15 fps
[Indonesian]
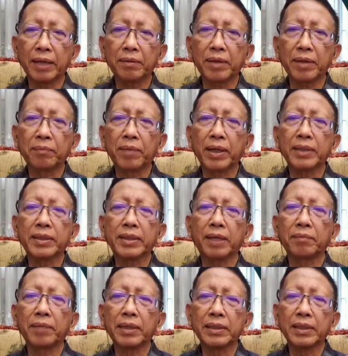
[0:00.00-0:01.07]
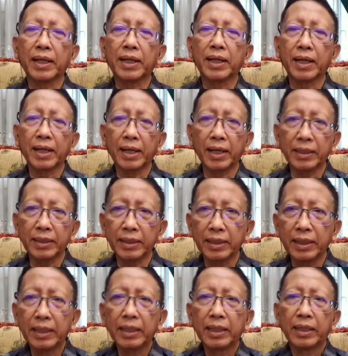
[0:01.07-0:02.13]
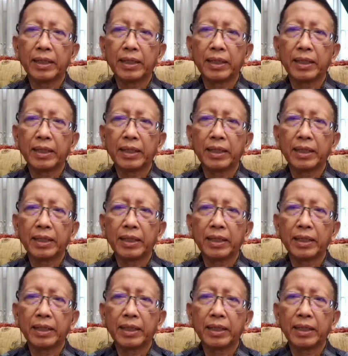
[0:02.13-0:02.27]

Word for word: eh, macam masyarakat yeah.